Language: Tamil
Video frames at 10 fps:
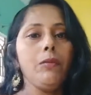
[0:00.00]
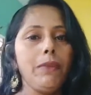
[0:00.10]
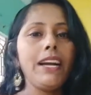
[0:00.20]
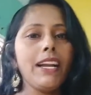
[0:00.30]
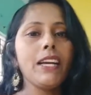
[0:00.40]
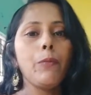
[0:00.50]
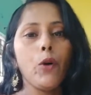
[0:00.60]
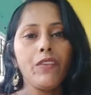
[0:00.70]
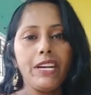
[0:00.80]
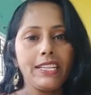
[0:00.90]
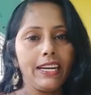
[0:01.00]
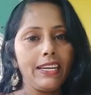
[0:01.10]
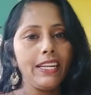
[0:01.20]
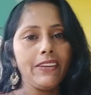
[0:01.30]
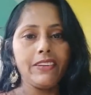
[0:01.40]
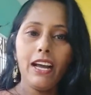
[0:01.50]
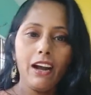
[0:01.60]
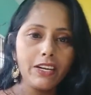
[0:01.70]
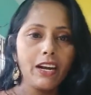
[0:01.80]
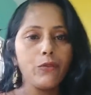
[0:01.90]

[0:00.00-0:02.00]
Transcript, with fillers: மக்களுக்கு போக வேண்டிய தண்ணீரை வந்து அவர் அவரோட